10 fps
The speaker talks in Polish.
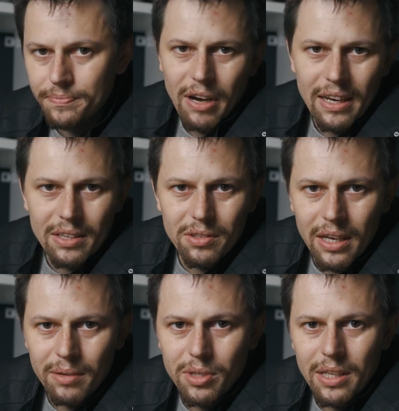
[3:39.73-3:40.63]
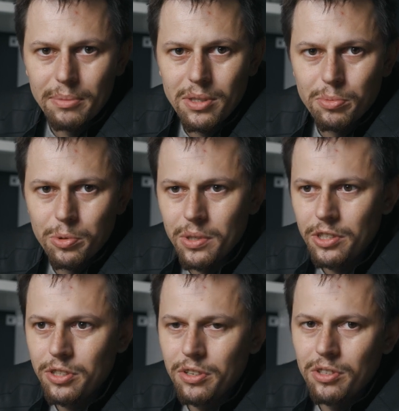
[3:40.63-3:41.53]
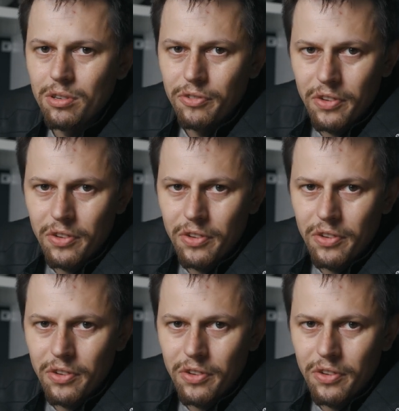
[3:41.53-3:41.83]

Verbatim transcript: Fajnie dodają dynamizmu, jeśli chodzi o